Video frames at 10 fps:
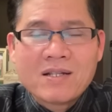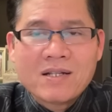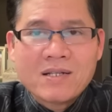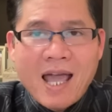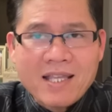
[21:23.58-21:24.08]

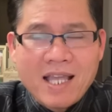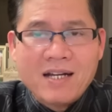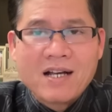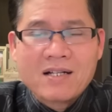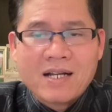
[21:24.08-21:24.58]
đã
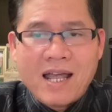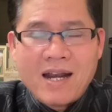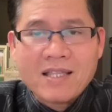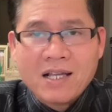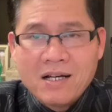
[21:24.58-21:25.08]
nhận được là
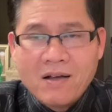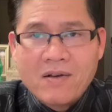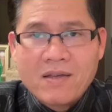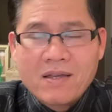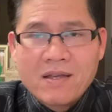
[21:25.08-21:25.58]
lá thư
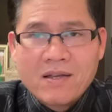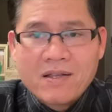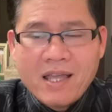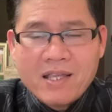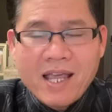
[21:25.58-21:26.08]
rồi
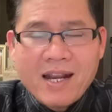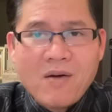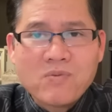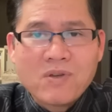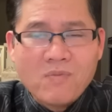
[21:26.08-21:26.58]
vậy, vậy là
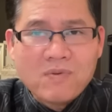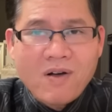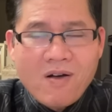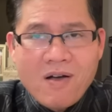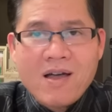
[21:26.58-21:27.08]
ông Dũng
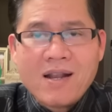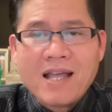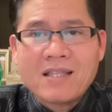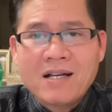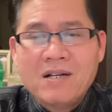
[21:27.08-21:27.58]
có
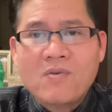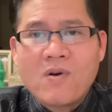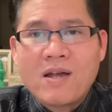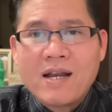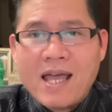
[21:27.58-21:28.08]
lá thư
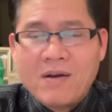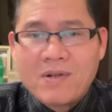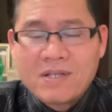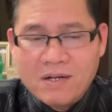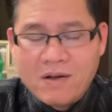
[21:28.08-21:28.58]
của là
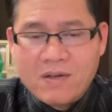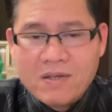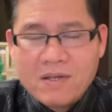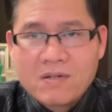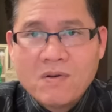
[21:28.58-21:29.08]
luật sư rồi
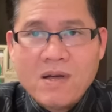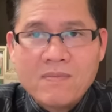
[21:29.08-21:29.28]
đúng không